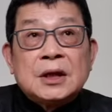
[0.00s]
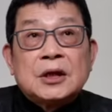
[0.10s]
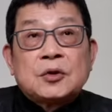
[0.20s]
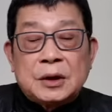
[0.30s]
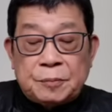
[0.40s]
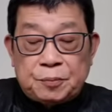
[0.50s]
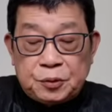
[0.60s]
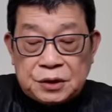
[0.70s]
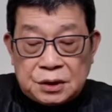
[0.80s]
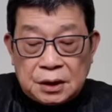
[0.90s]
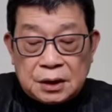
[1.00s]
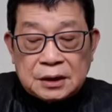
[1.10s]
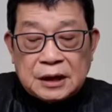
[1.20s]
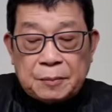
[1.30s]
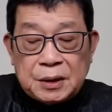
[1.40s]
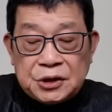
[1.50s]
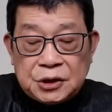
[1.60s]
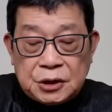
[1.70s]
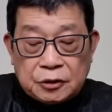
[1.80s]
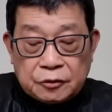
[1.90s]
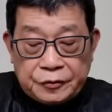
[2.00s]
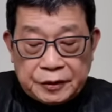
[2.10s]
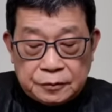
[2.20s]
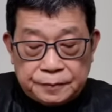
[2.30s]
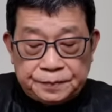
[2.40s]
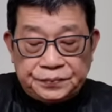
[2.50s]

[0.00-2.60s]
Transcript: 以对一个不适合他们的系统的愤怒。